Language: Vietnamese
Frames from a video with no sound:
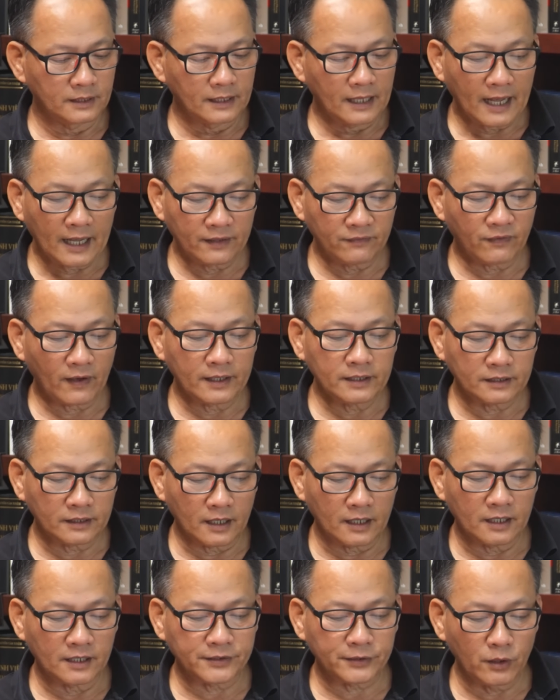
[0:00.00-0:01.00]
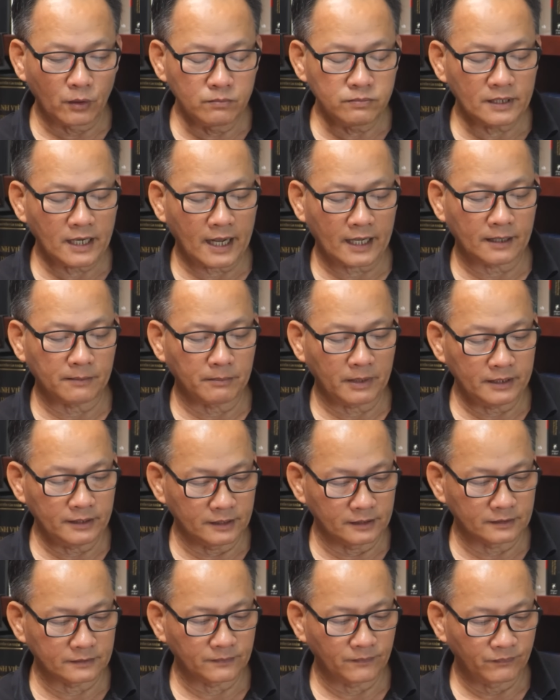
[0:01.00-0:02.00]
Hay phải chờ đúng ngày mới
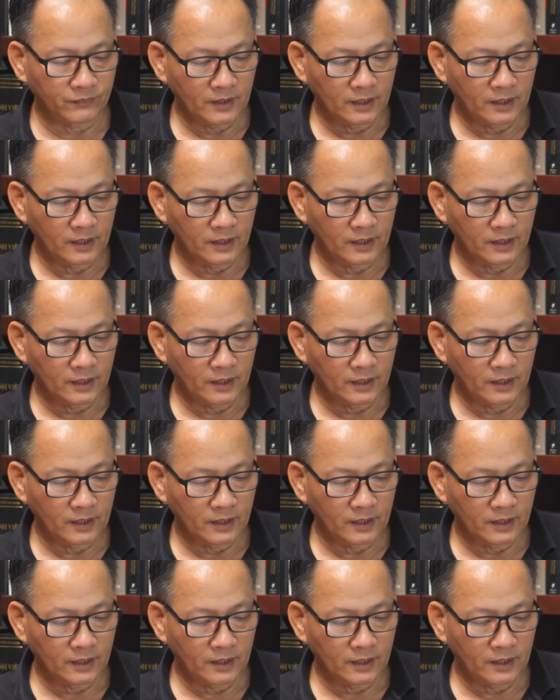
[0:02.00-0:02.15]
được?